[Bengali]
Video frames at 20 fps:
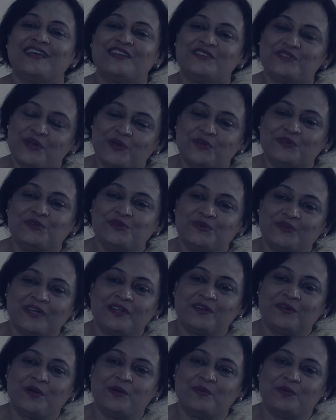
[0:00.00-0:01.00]
তার
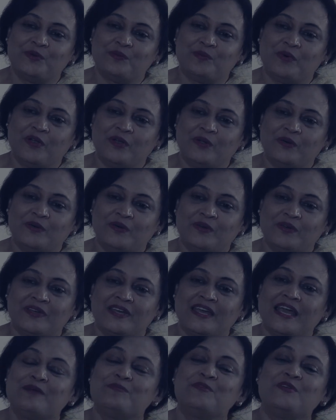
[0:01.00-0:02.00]
সংযুক্তার খবর বলো
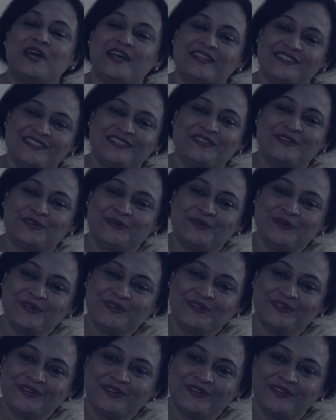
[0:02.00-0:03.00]
কেমন আছে
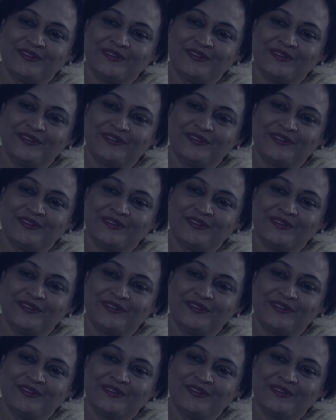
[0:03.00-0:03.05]
ও